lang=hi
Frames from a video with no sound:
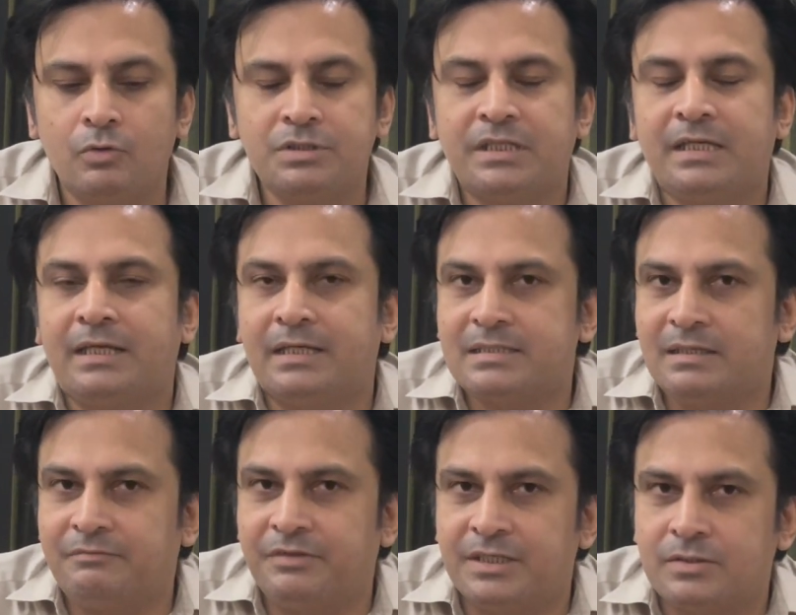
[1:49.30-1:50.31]
उसकी अलग से
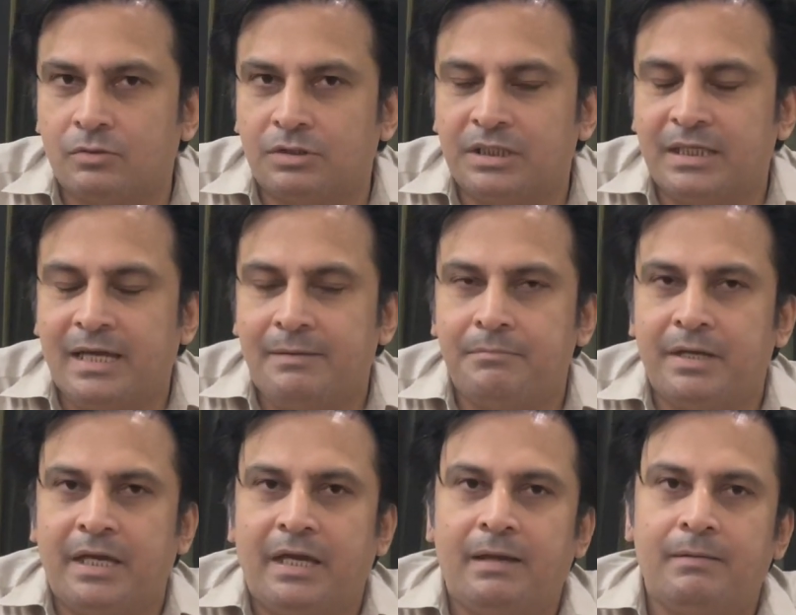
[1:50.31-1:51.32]
फ़ीस होती है
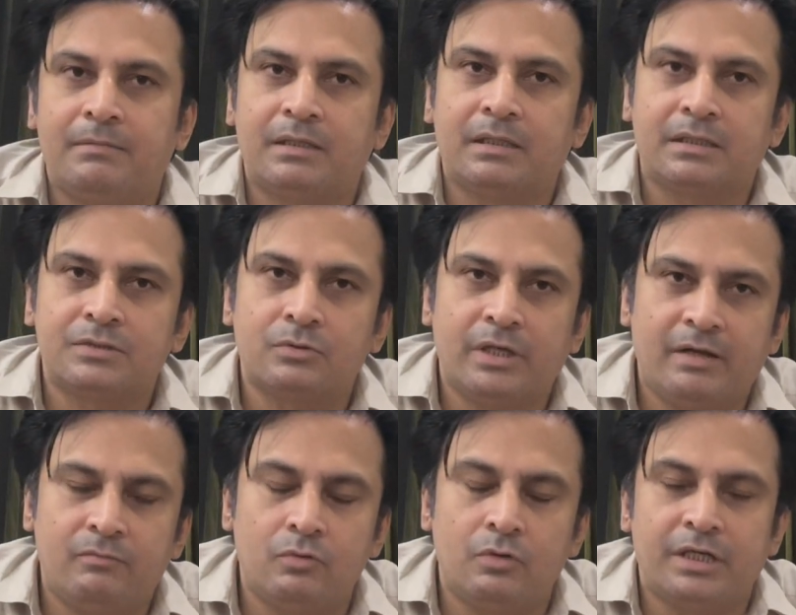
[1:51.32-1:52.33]
मैं जो है
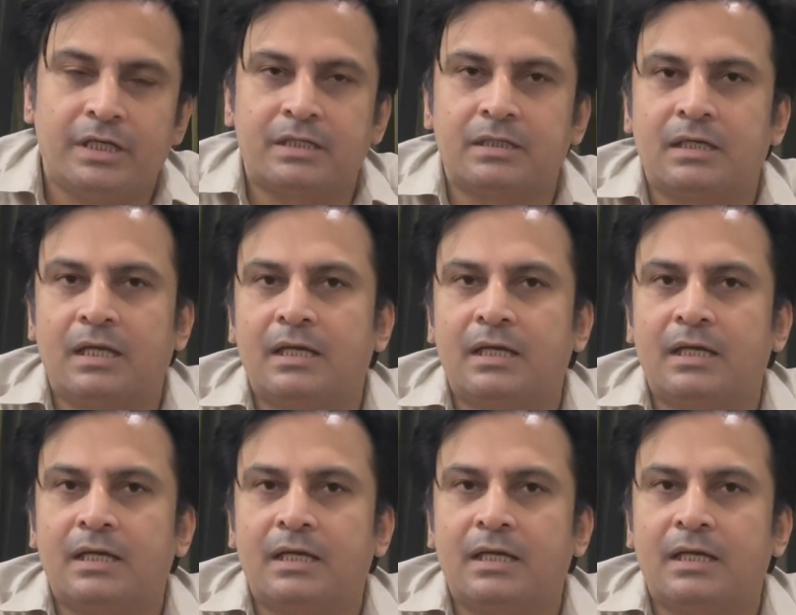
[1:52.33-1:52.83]
वो एक